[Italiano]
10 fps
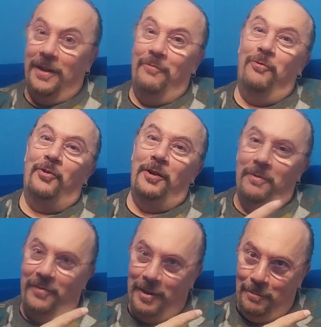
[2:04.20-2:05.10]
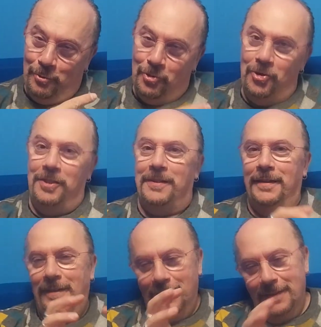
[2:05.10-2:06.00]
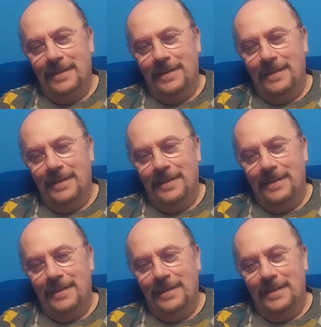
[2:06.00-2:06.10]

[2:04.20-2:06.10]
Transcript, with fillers: che vorrebbe fare il musicista,